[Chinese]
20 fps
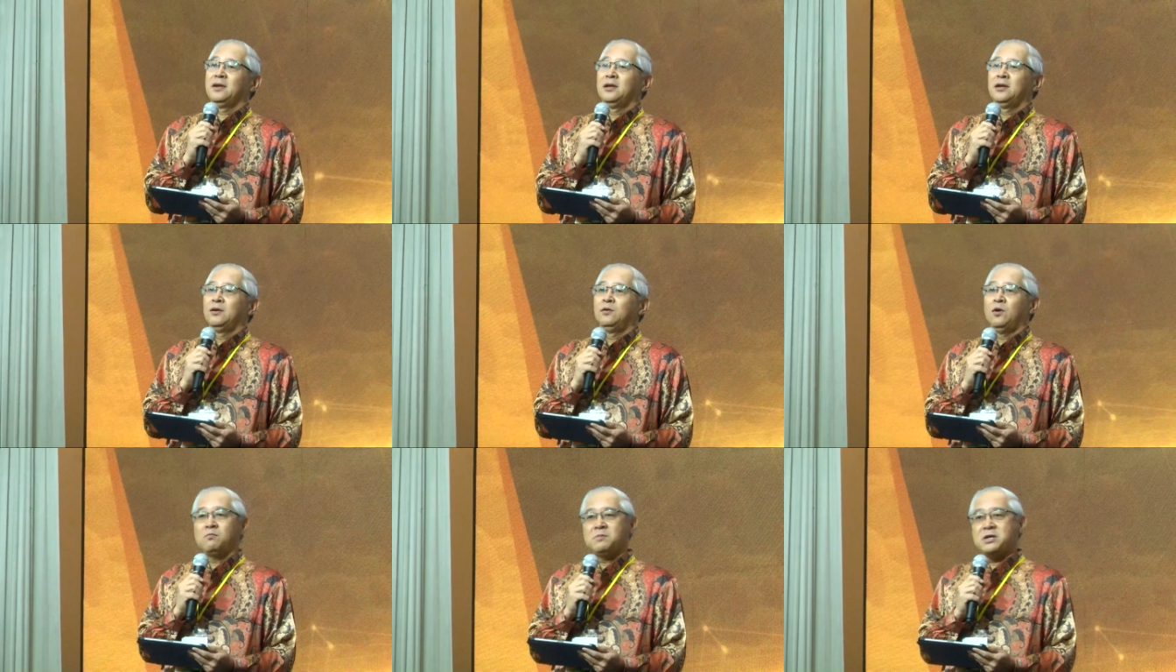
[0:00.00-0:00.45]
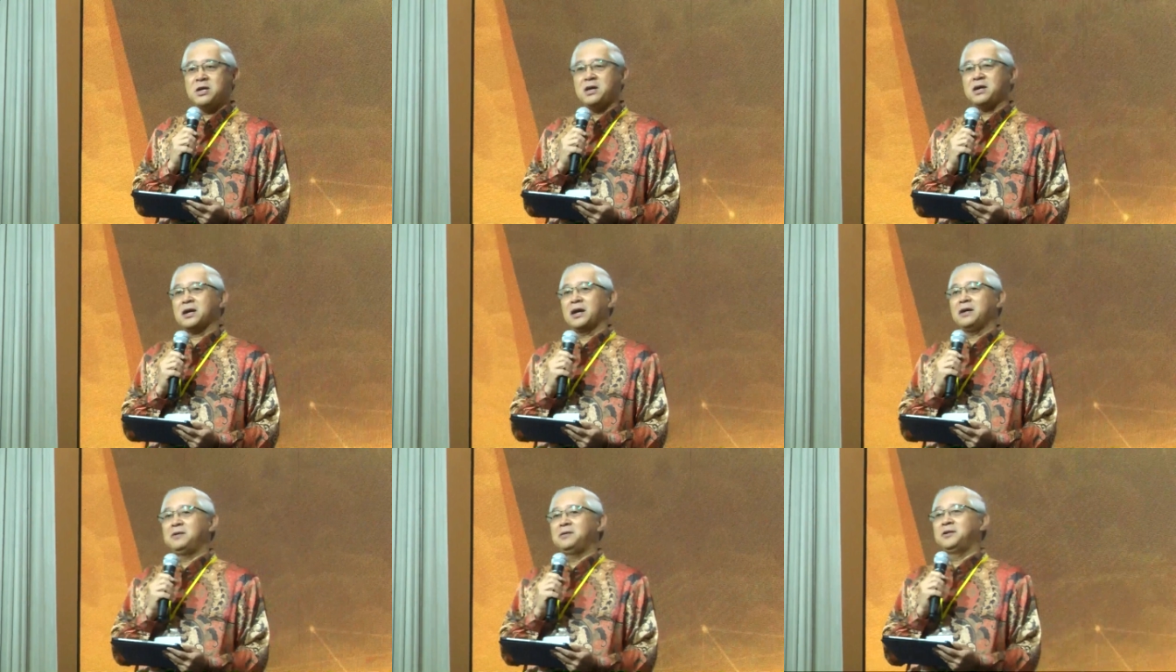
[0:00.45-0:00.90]
我们也
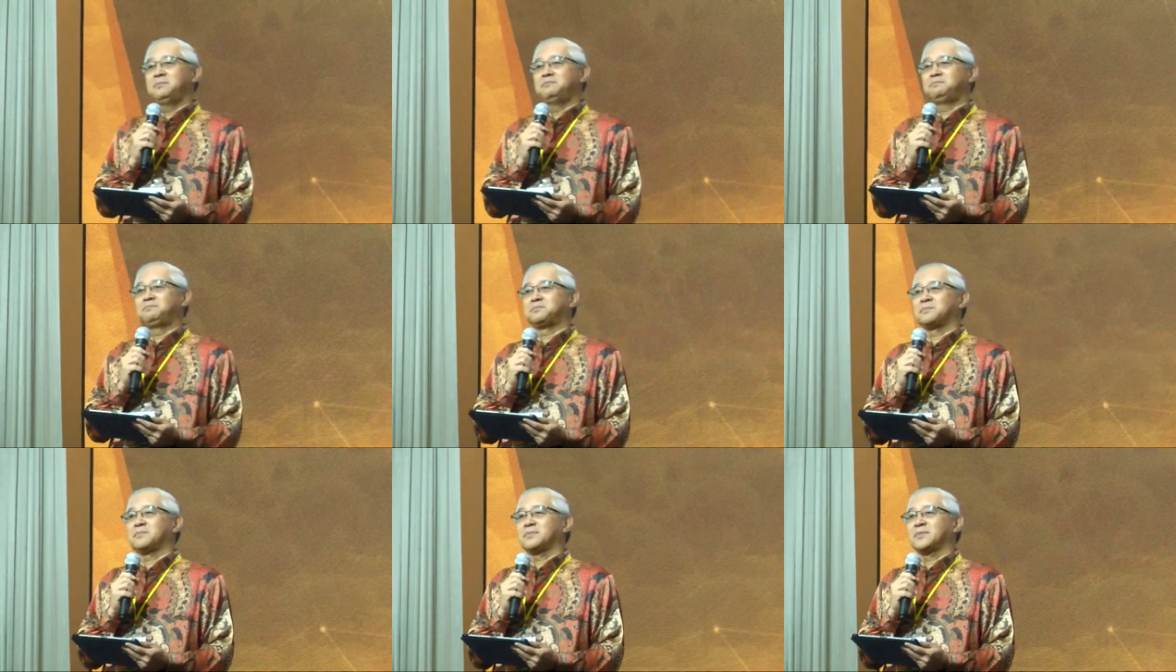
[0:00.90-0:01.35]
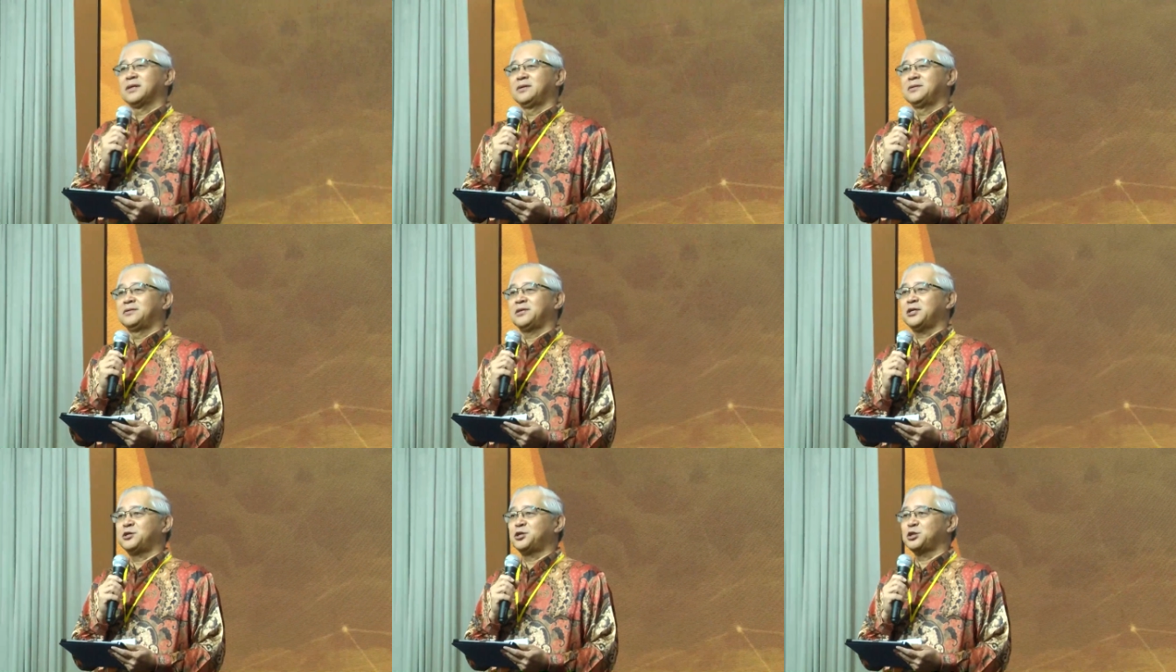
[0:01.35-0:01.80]
感恩
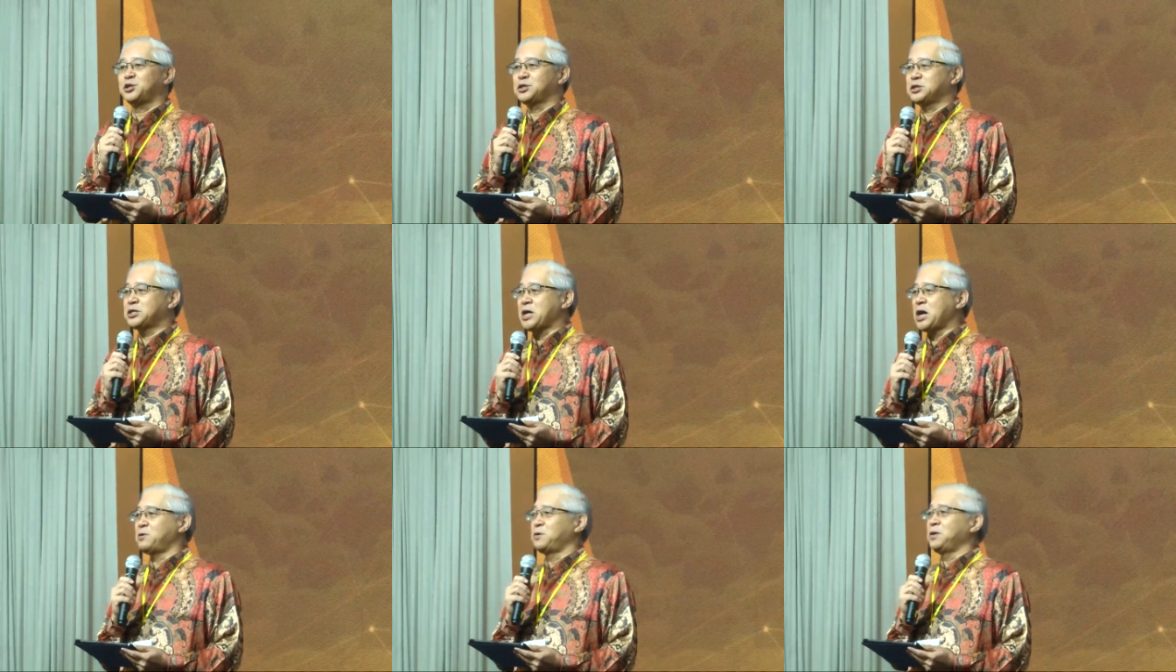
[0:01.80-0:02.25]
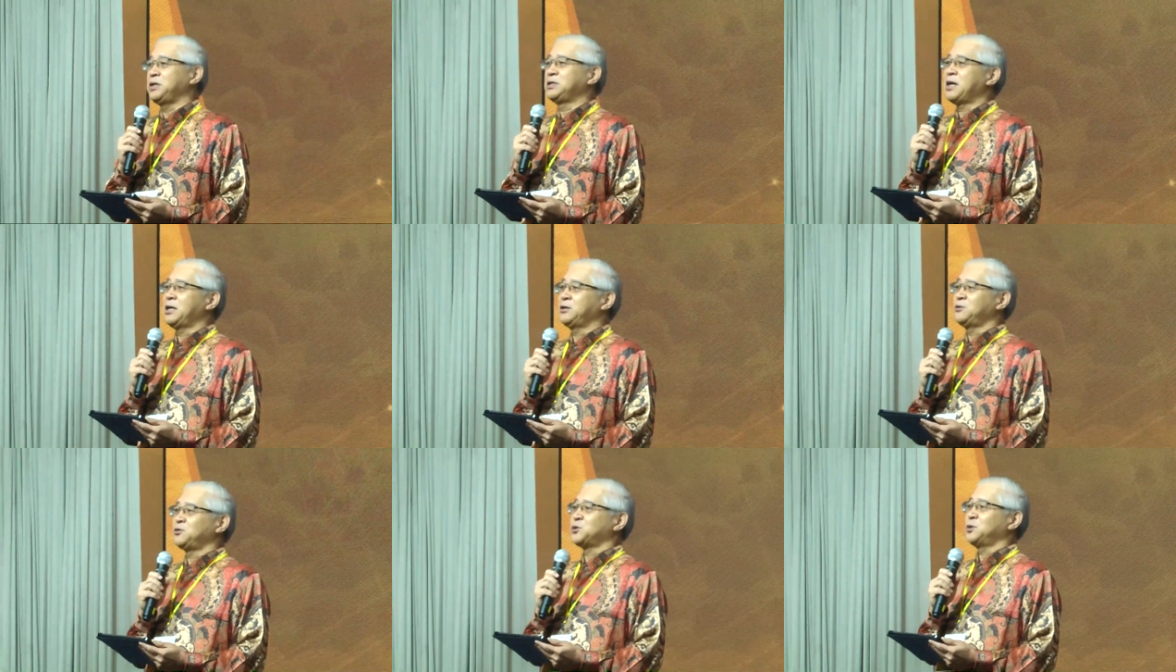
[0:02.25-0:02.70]
在这次大会
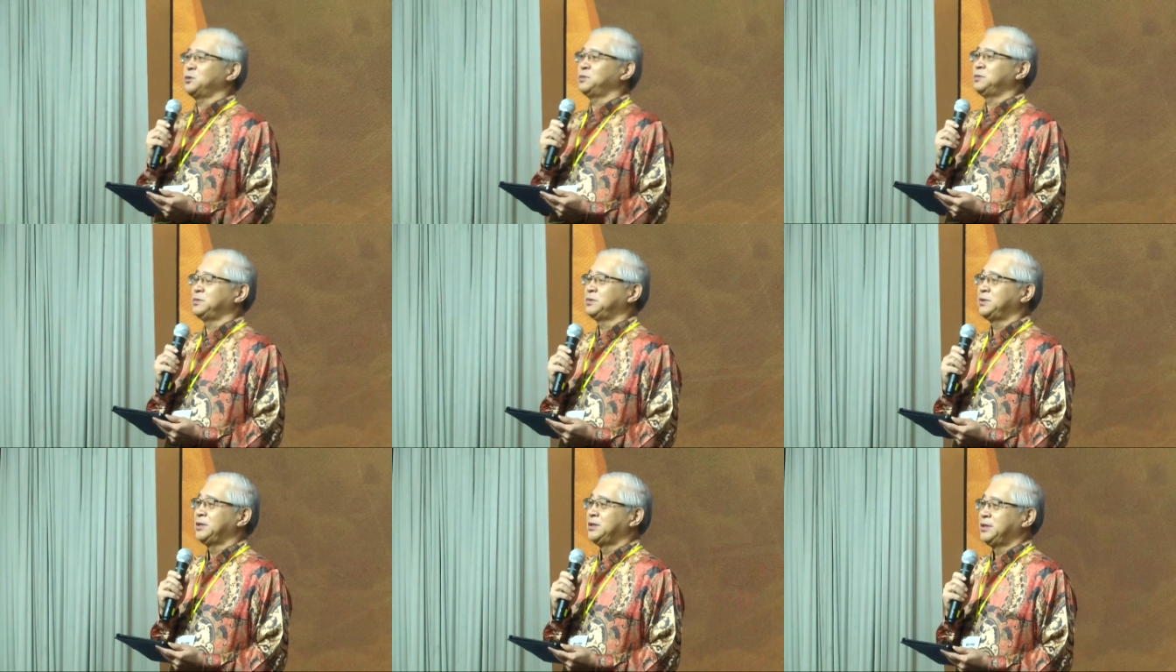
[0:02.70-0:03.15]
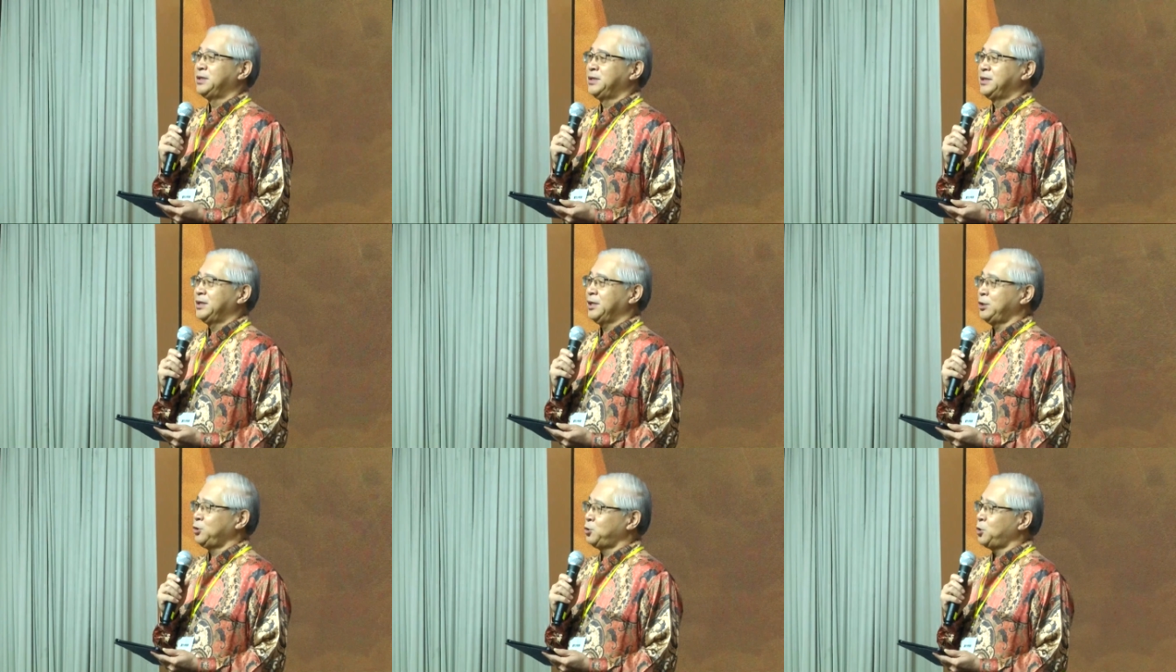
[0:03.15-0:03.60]
当中，
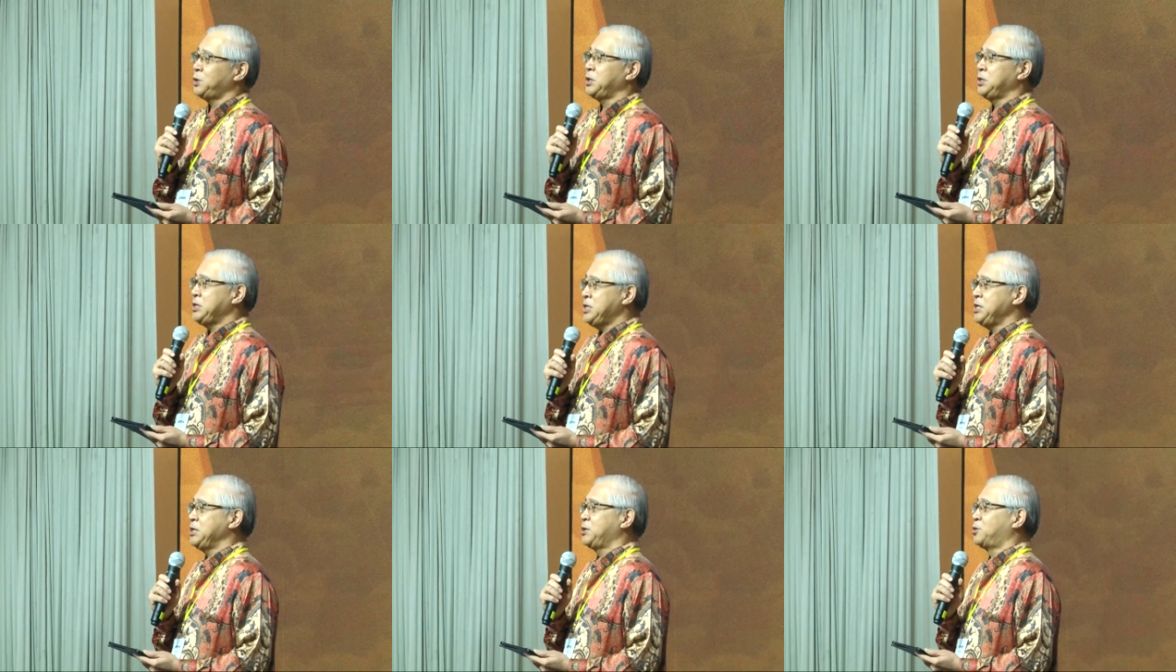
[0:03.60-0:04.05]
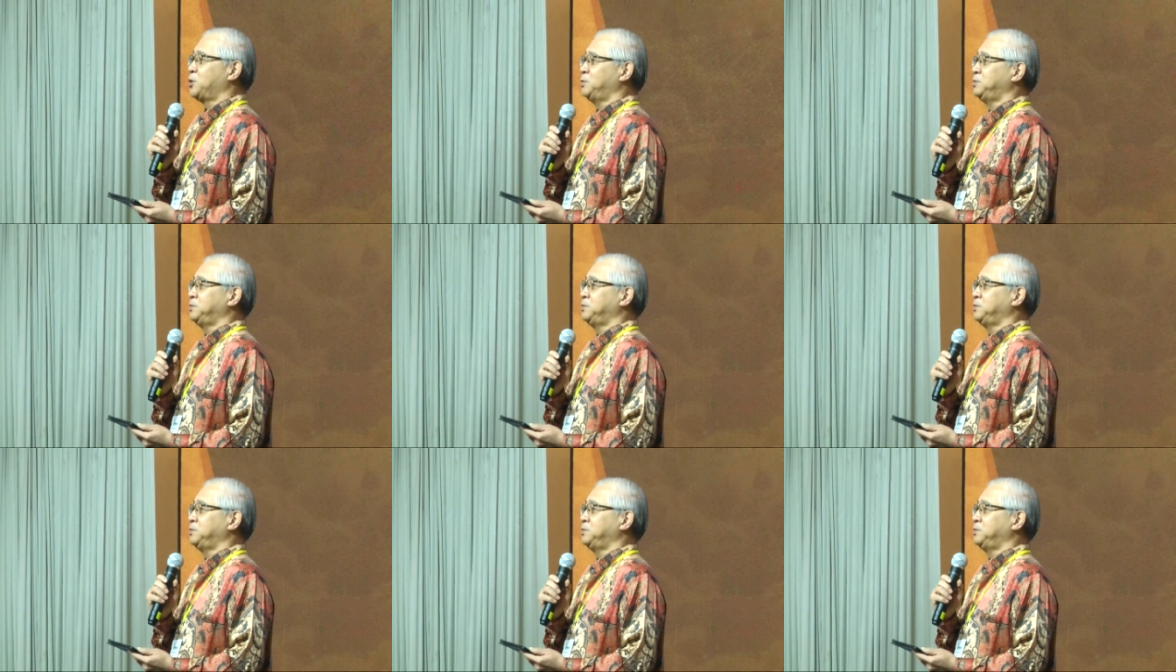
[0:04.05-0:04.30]
很多的义工。